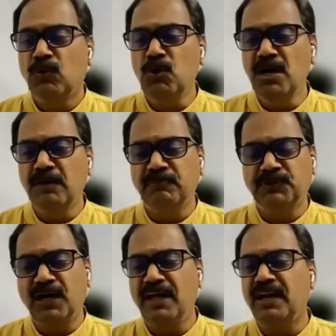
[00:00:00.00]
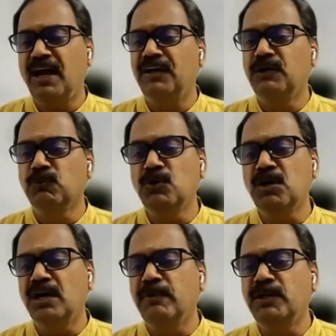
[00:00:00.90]
உள்ளம் தளராத
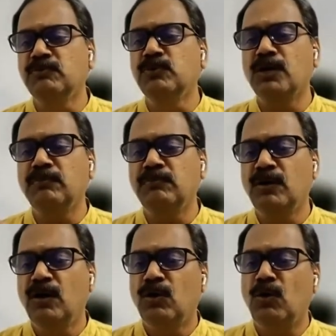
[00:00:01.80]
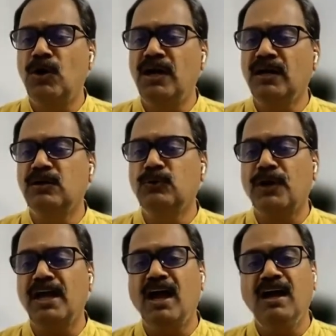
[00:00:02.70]
ஊக்கம் எனும் குணம் கொள்ள
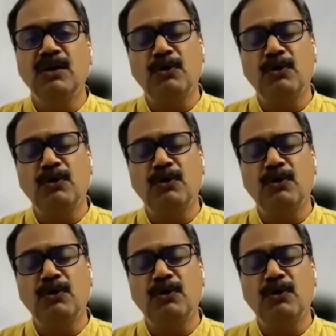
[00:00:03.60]
குறையா